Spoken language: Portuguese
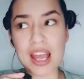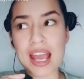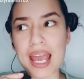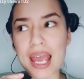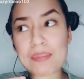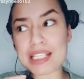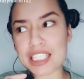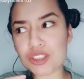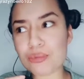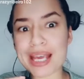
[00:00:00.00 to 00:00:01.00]
É,
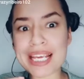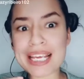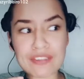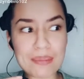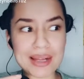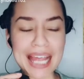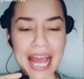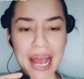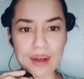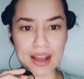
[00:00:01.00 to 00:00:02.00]
pensando bem, ele vai manter a
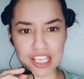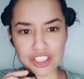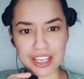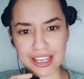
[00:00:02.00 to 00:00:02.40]
água quente ali,